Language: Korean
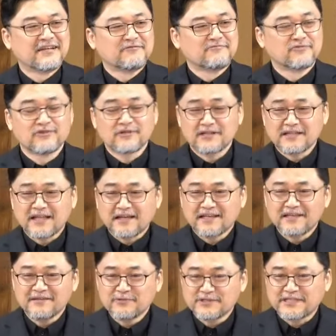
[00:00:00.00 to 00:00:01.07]
뭐라
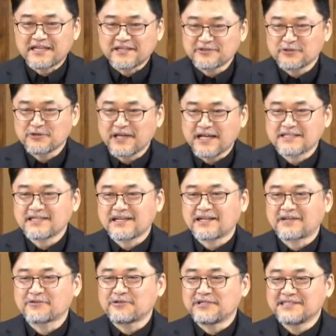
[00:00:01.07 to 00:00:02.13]
딱히 뭐 자기소개하지
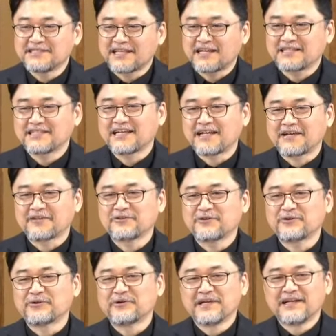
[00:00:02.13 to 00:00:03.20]
않아도 인사하지
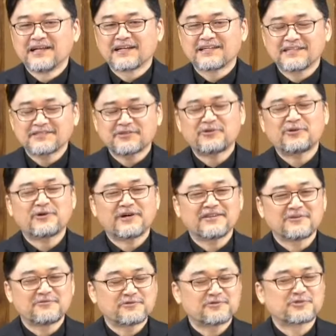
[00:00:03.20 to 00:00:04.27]
않아도 그냥 서로가
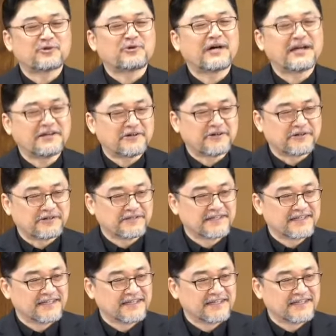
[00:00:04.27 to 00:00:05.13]
너무 좋아요.